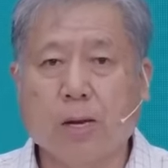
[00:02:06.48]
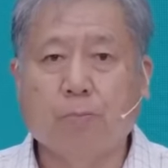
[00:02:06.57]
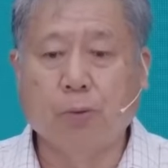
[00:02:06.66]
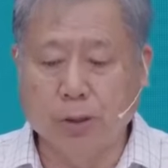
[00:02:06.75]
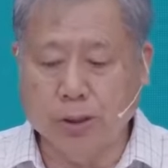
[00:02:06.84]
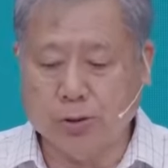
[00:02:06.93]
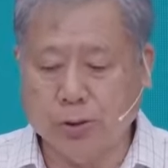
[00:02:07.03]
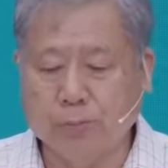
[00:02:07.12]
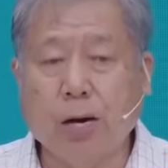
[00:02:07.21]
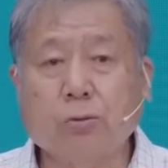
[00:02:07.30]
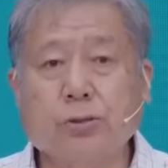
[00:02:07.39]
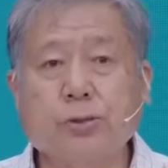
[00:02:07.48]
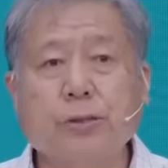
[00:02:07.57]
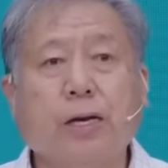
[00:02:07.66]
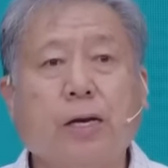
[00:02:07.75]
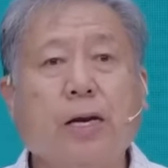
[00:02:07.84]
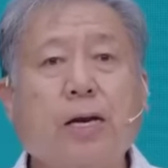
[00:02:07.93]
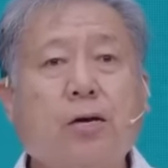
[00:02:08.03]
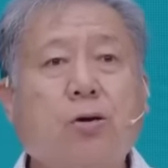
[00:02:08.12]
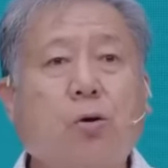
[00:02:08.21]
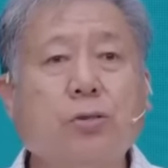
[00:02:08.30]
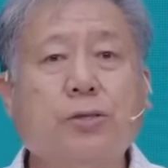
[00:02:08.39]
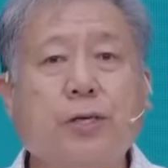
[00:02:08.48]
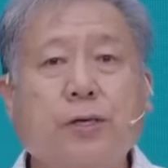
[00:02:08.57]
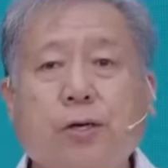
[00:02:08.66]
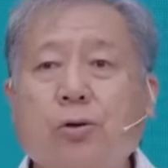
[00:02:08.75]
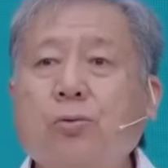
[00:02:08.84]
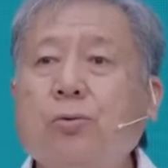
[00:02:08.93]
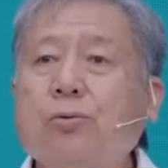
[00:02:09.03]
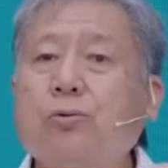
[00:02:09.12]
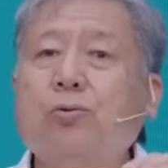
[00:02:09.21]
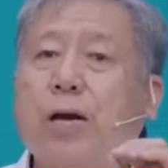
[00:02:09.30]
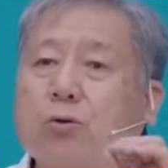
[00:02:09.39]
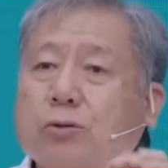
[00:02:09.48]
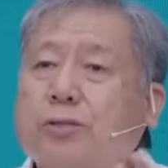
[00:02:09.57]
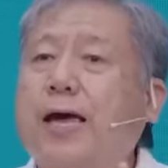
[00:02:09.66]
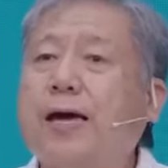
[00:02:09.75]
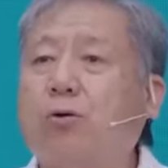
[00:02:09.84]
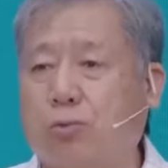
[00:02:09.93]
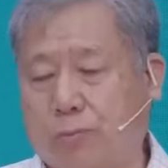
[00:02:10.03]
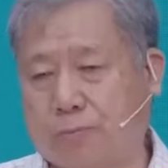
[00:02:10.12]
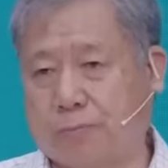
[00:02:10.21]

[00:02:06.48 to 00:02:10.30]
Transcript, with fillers: Por isso, irmãos, Ele conseguiu curar o cego.